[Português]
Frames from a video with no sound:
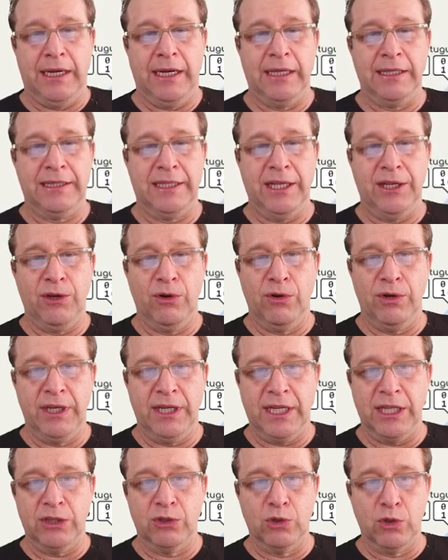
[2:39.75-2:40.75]
anterior em
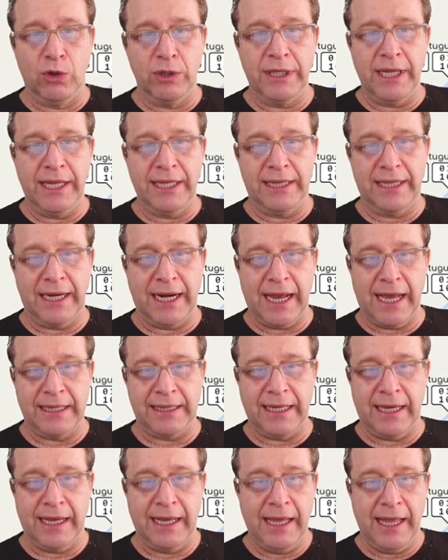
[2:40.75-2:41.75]
que toda a
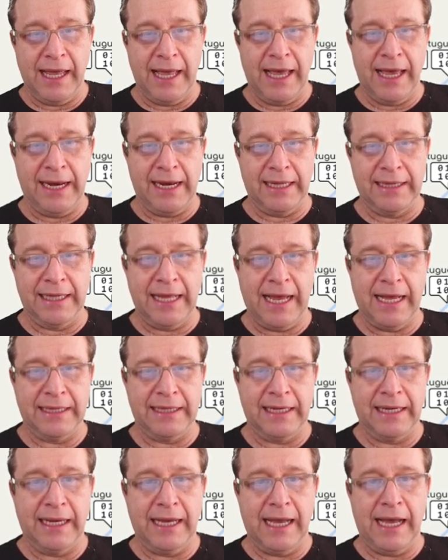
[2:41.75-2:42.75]
entrada era
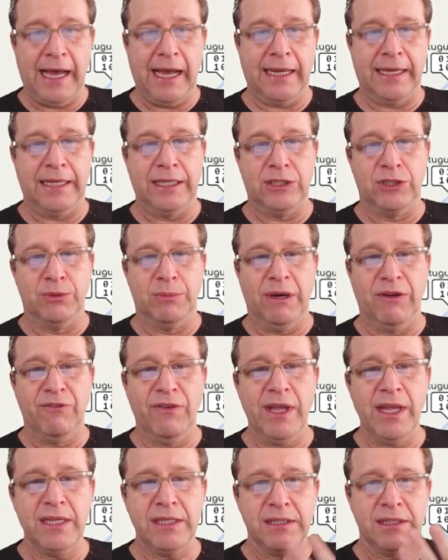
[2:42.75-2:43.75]
dada aqui de uma
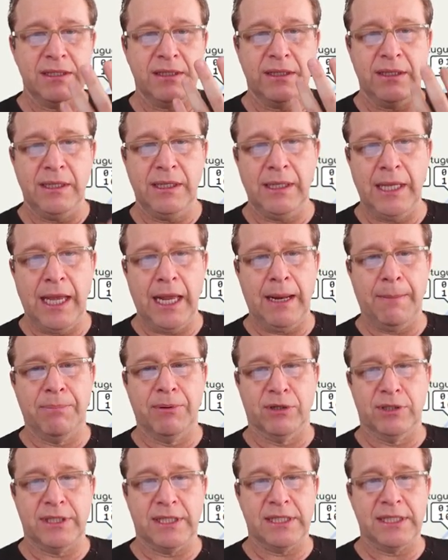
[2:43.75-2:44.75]
vez e era
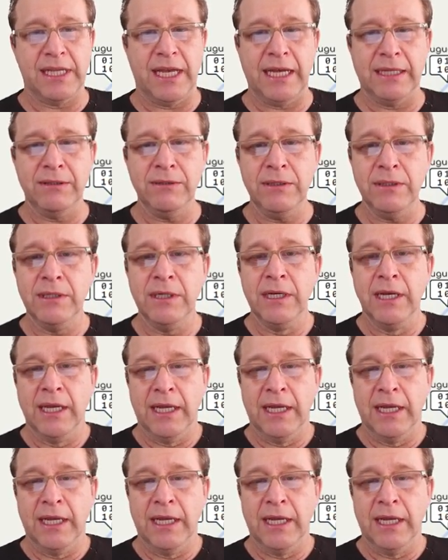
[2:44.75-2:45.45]
processado,